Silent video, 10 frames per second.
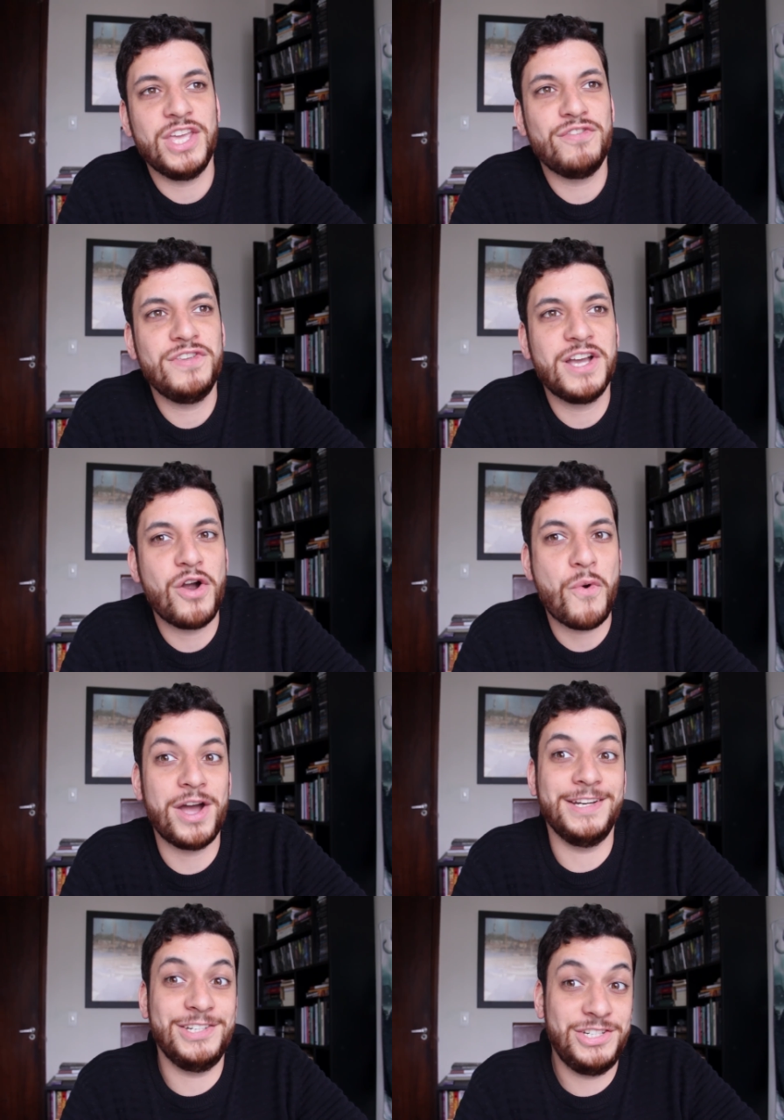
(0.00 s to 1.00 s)
quem fica com
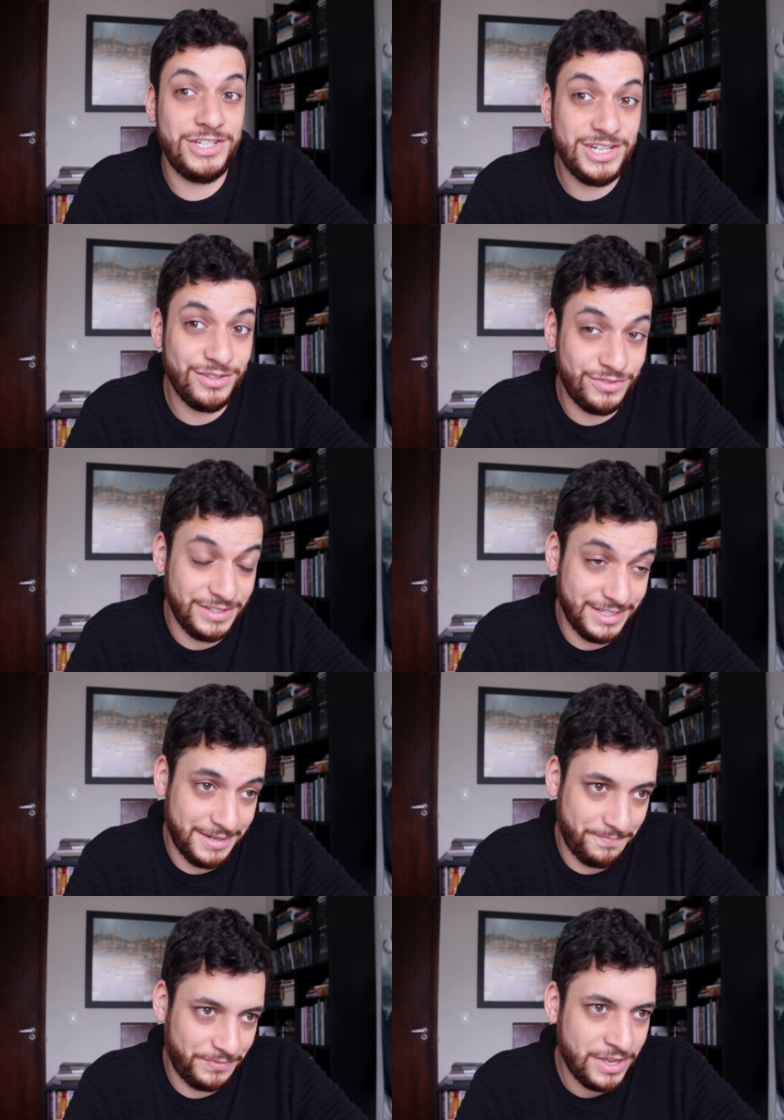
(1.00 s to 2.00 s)
a
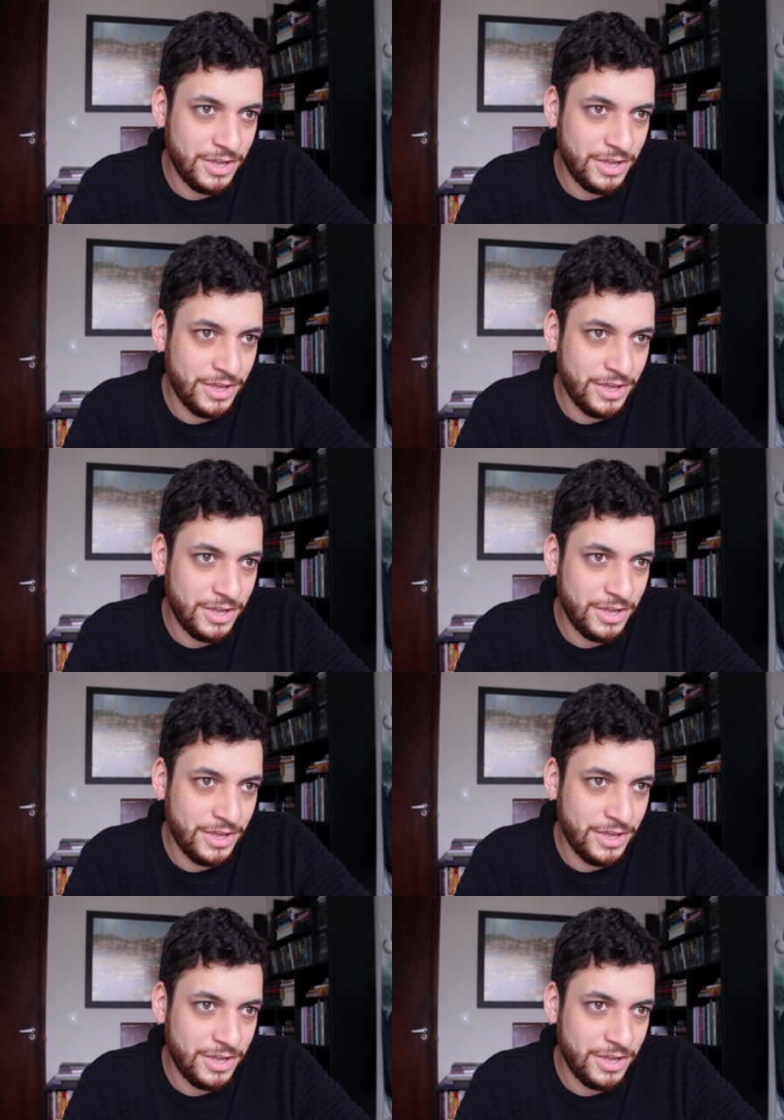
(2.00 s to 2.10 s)
dívida.